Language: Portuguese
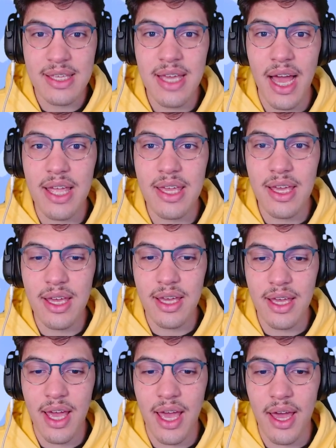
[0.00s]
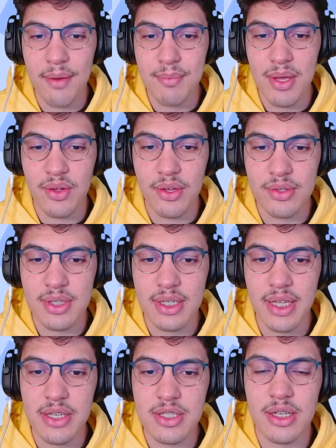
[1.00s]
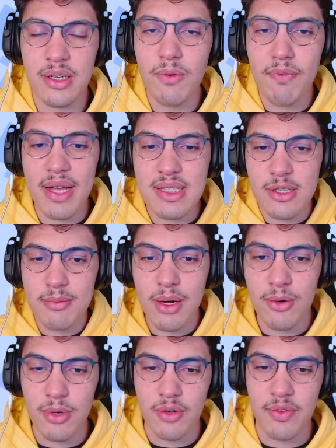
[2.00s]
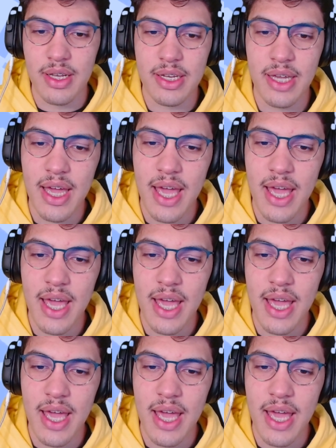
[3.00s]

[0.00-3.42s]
e aí é, meio que o tridente ele não faz nenhuma curva, ele cai